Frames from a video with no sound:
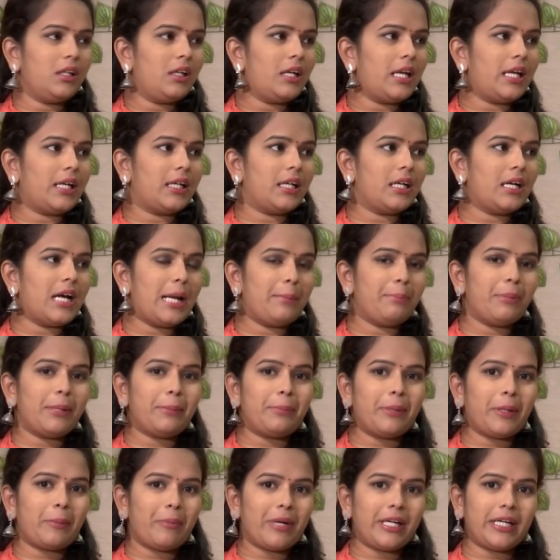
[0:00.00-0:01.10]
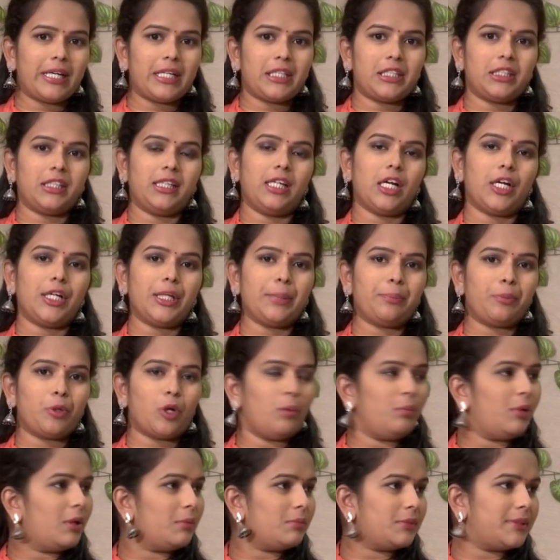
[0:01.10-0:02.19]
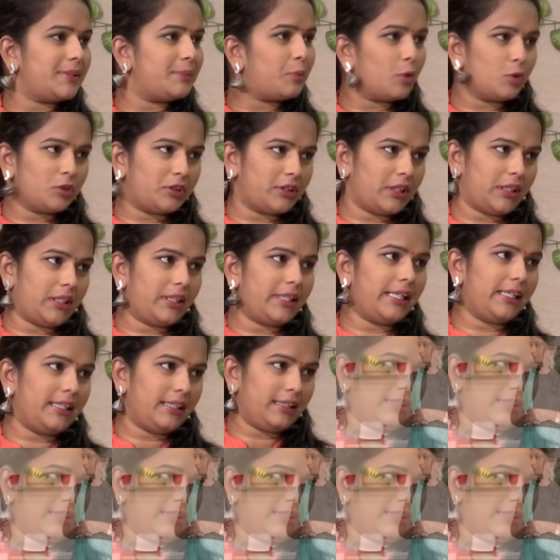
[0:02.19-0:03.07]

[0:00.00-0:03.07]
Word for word: లైక్ హైపర్ పిగ్మెంటేషన్ ఇలాంటి ప్రాబ్లమ్స్ పోతాయి గ్రీన్ టీ